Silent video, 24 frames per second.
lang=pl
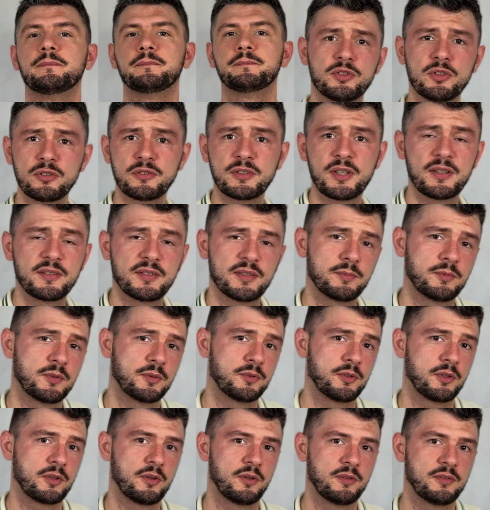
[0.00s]
Zostań ze
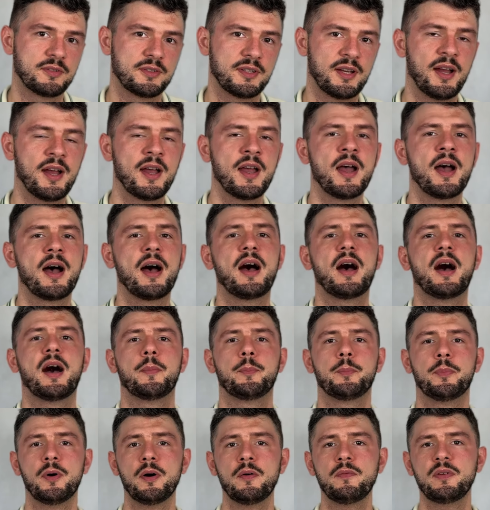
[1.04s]
mną do końca, a
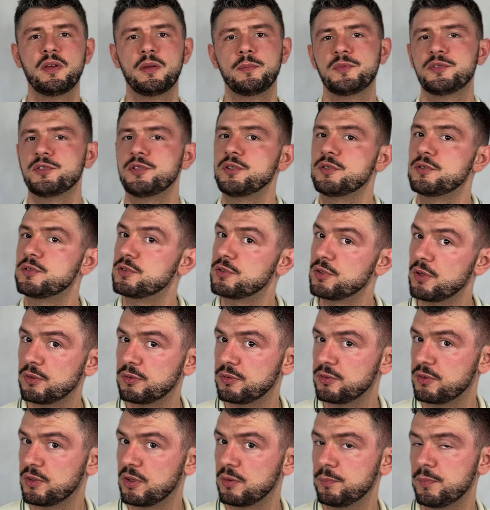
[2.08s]
powiem Ci, co
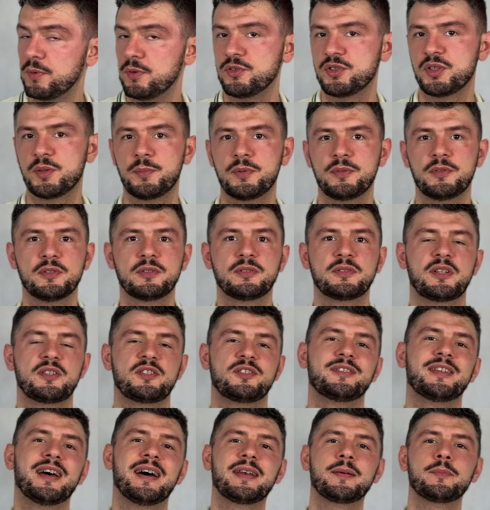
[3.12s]
zrobić, żeby dostać
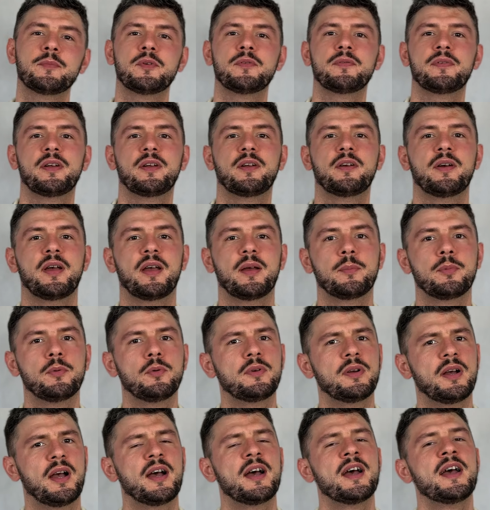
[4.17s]
darmowego
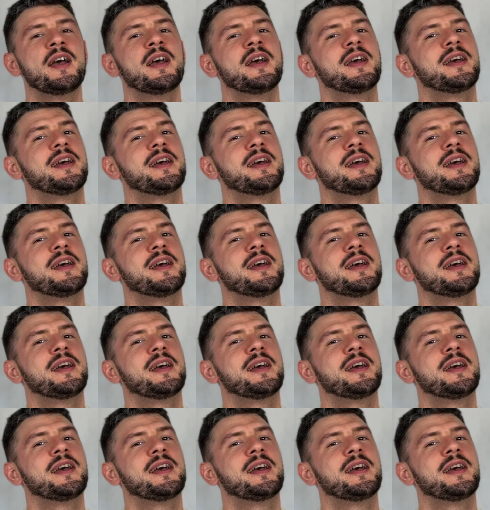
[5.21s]
e-booka,